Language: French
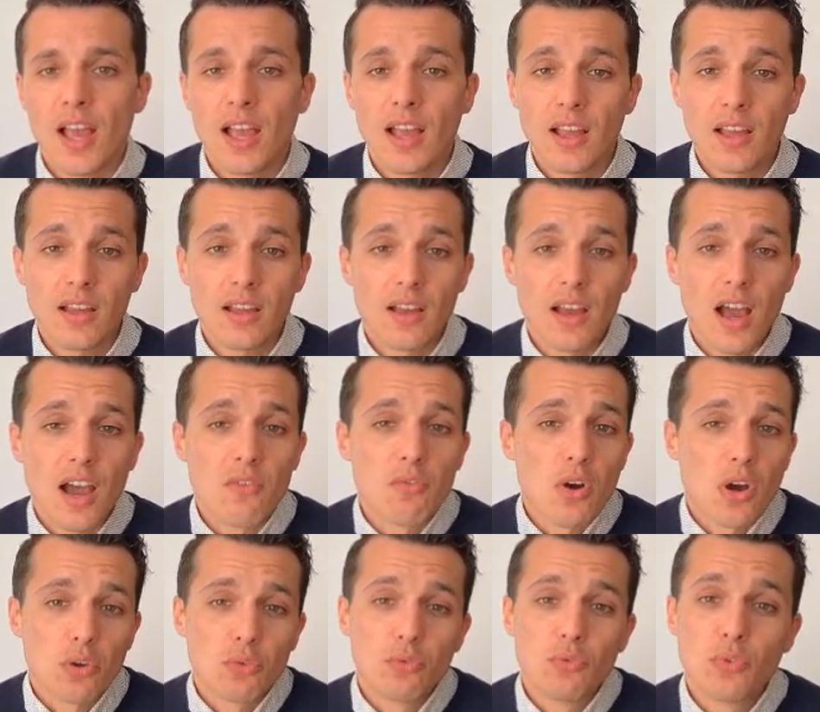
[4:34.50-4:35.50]
Un,
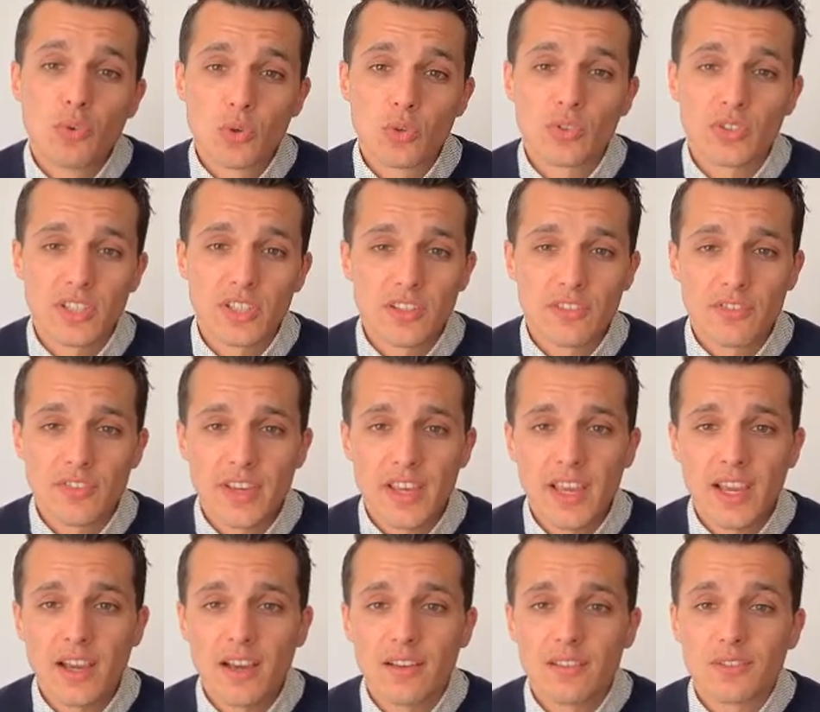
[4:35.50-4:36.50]
Avoir une volonté de
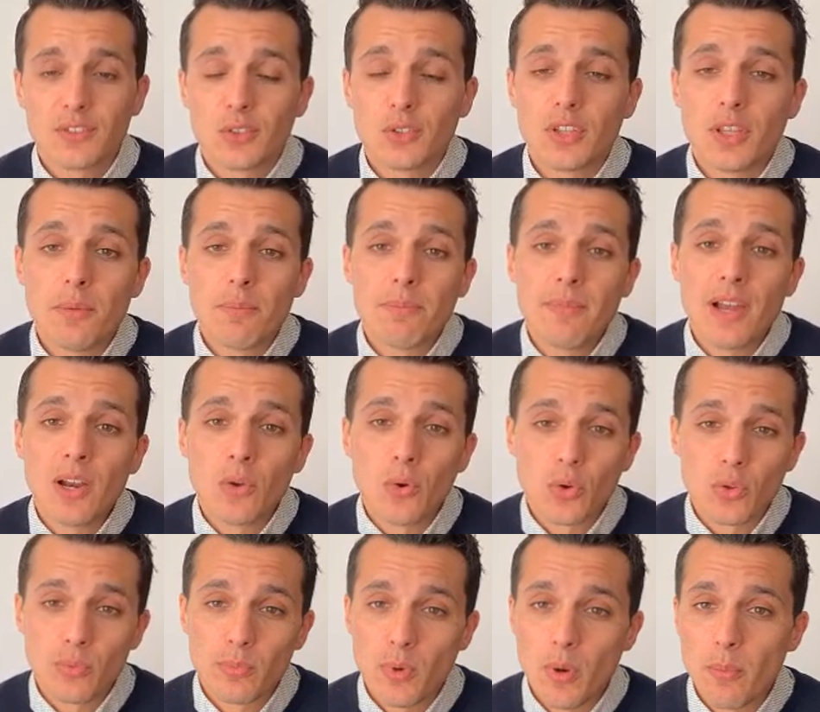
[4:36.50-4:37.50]
faire, ce n'est
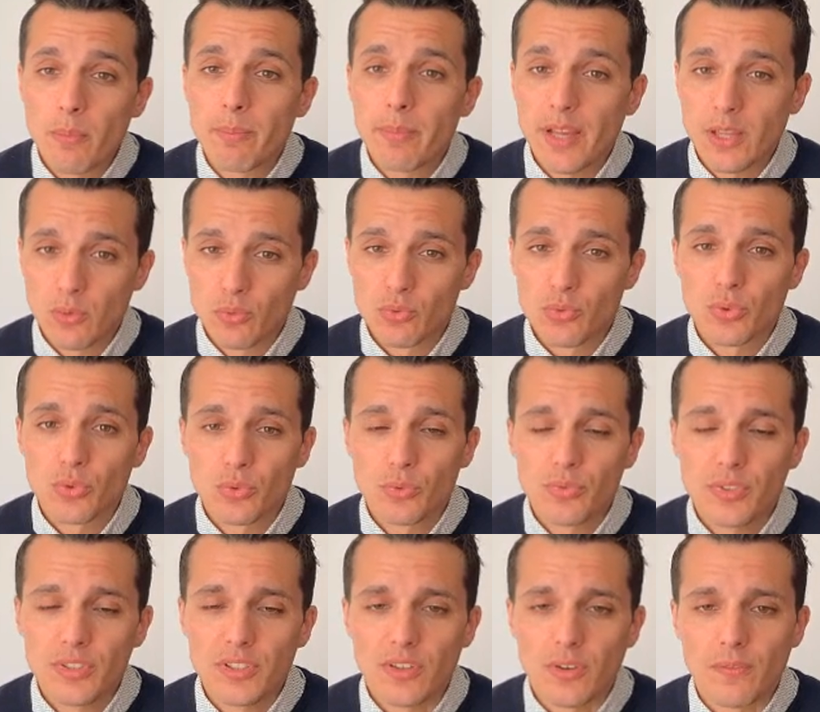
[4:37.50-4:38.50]
malheureusement pas toujours
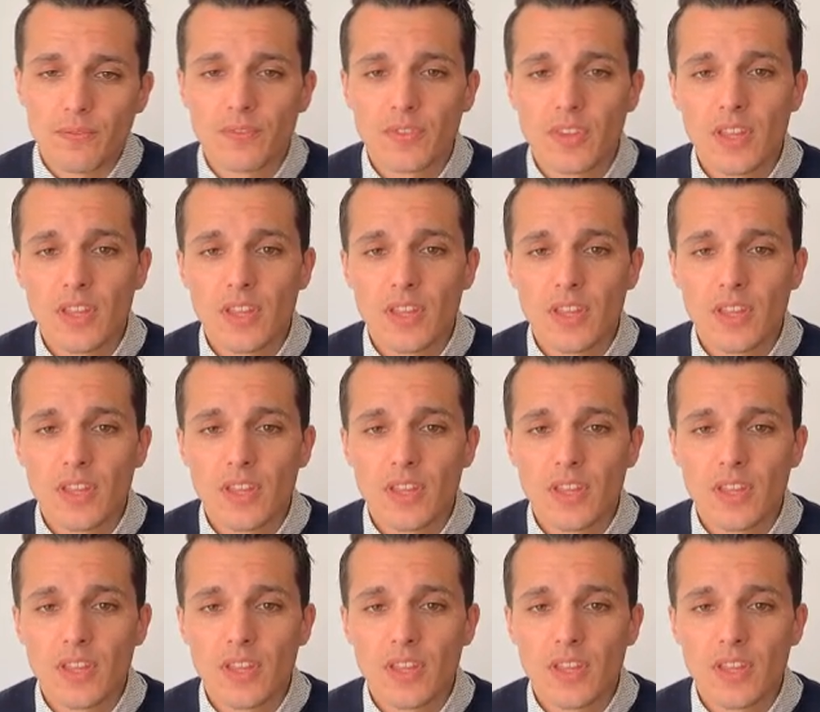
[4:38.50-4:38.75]
suffisant.